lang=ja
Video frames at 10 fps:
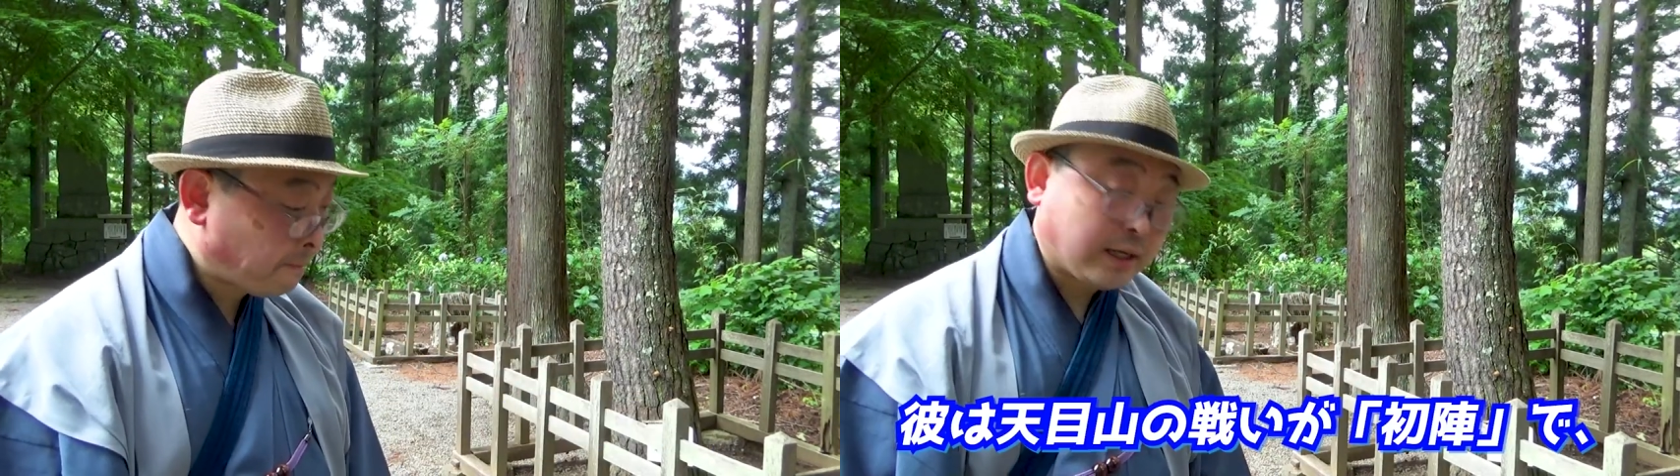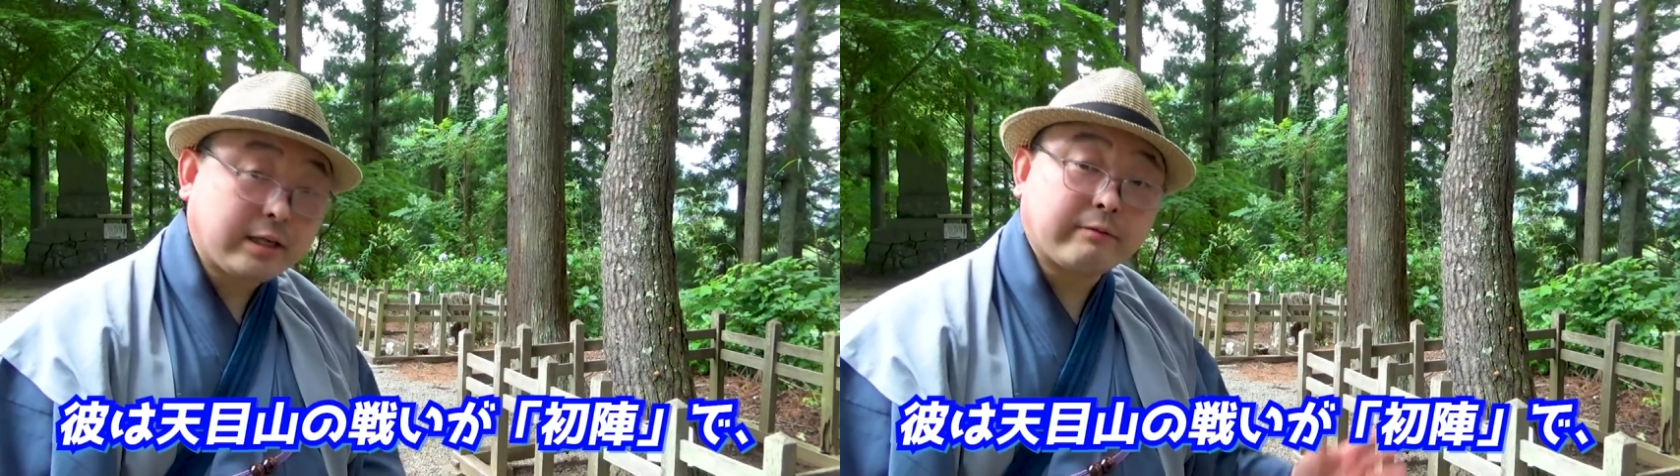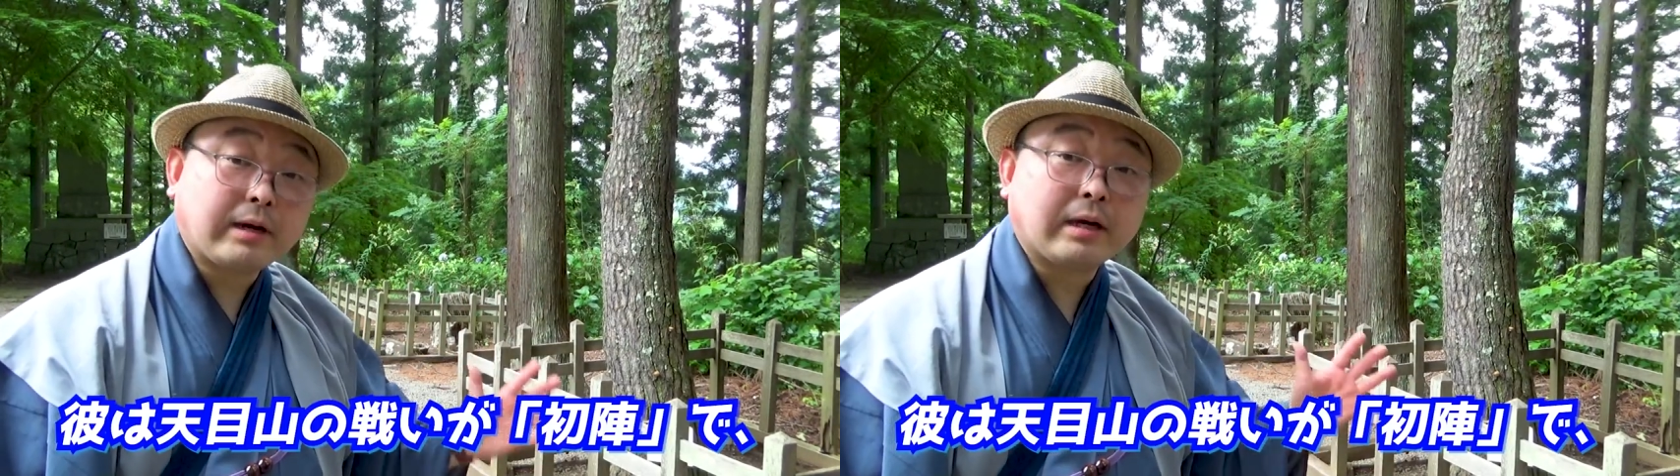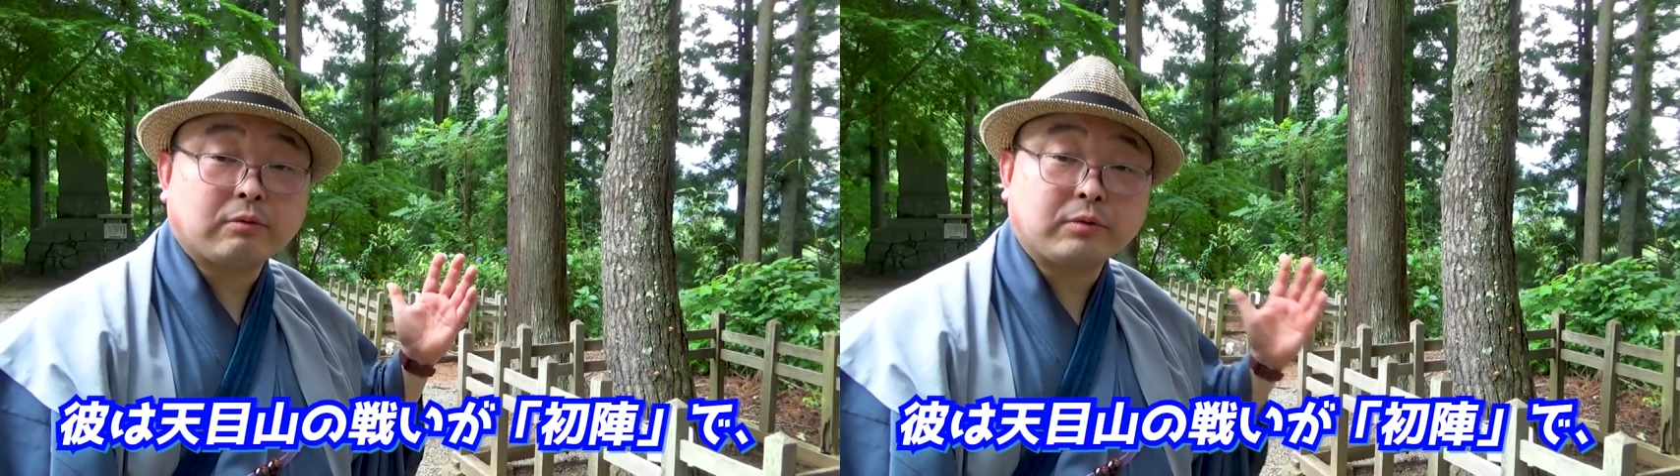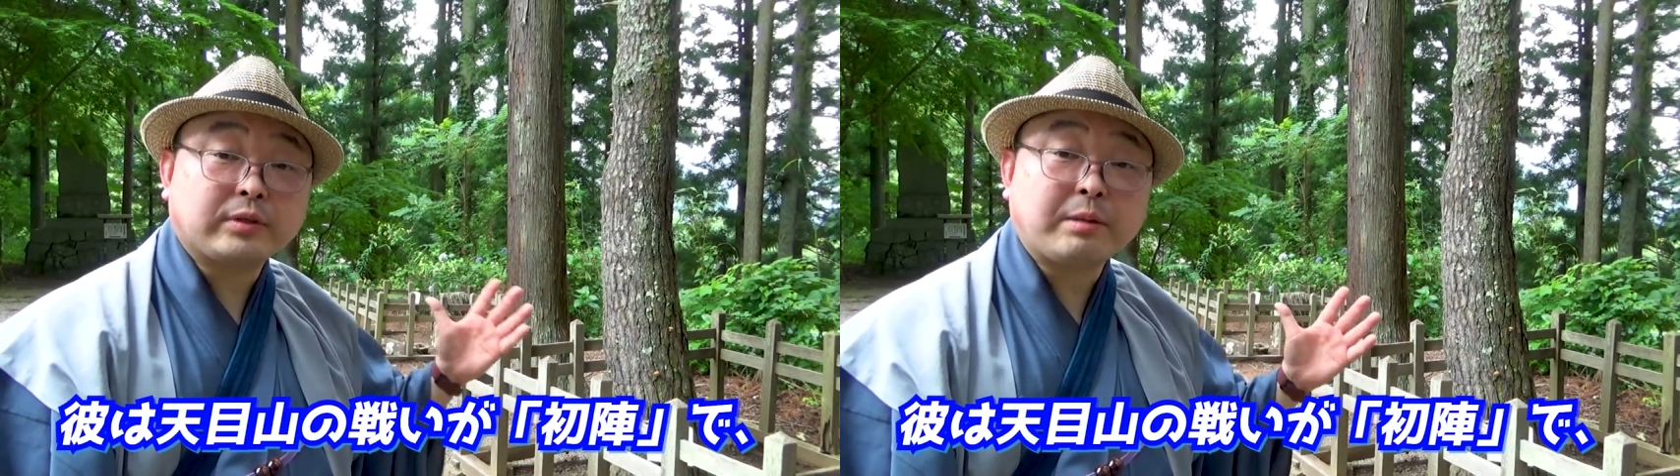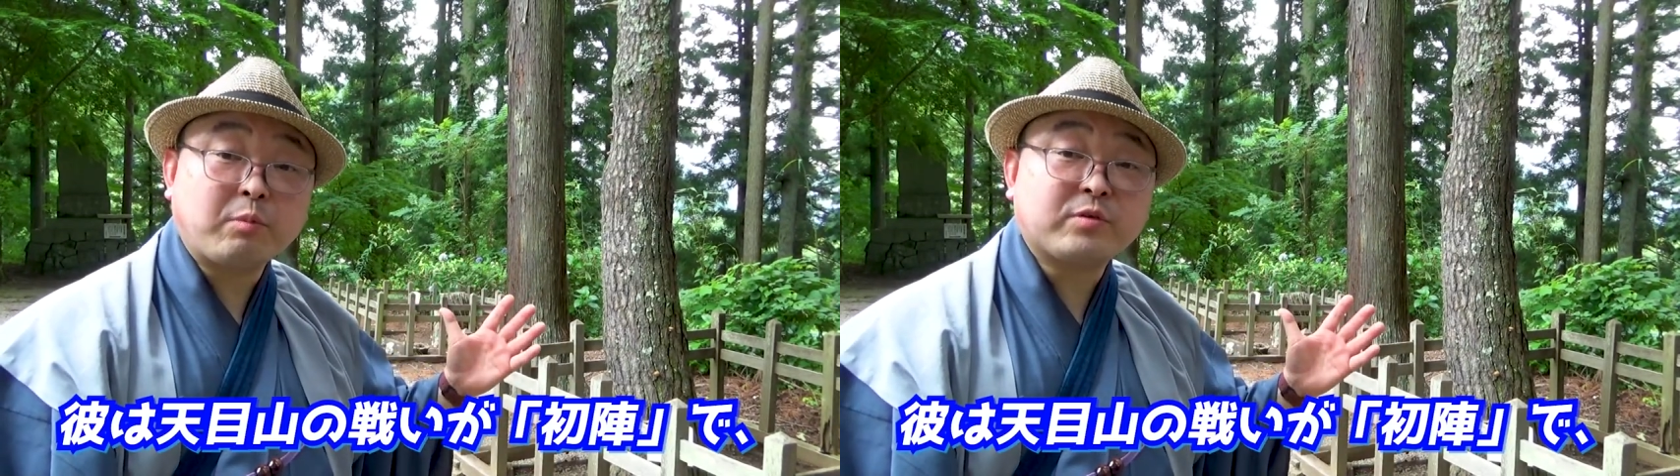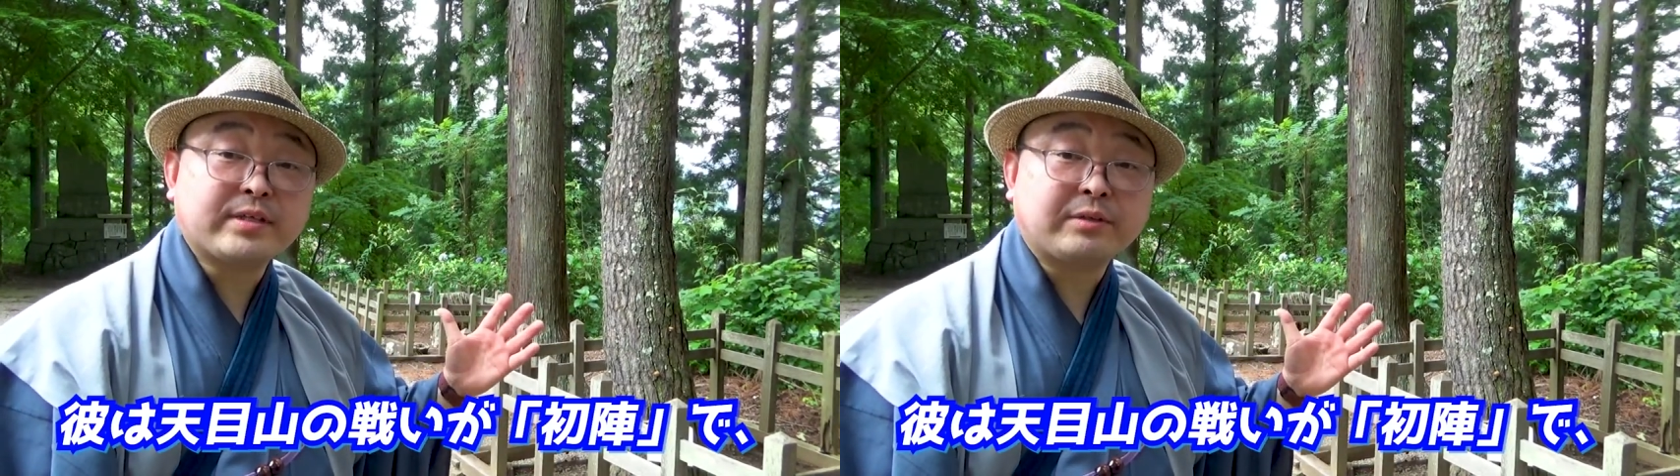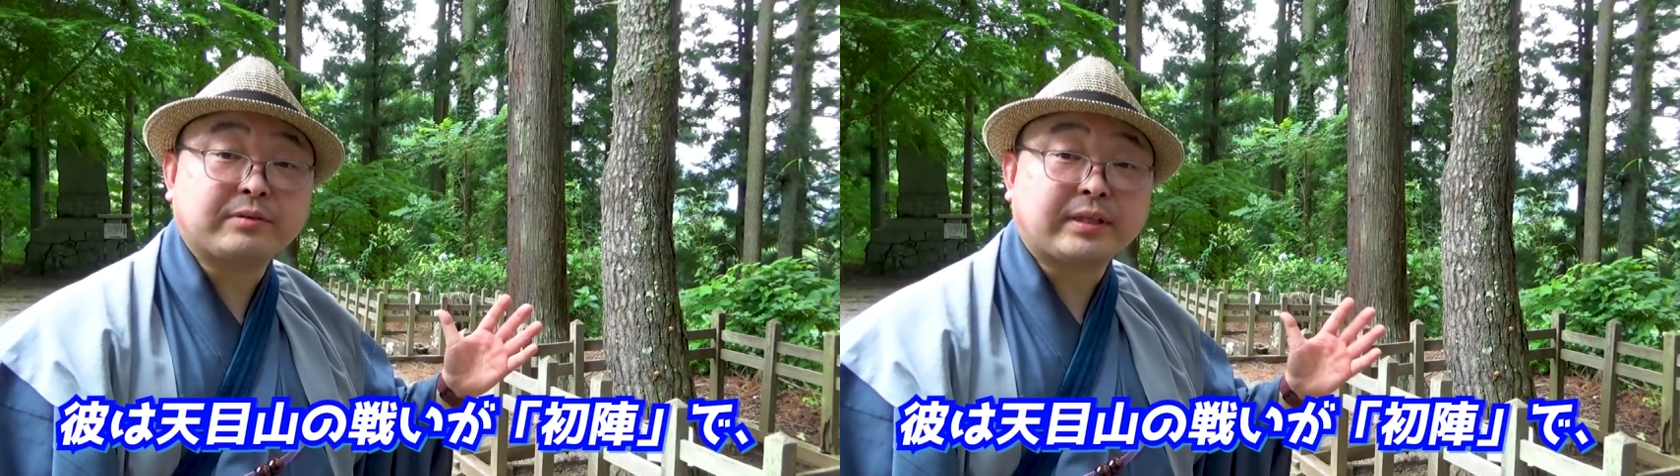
彼はこの天目山の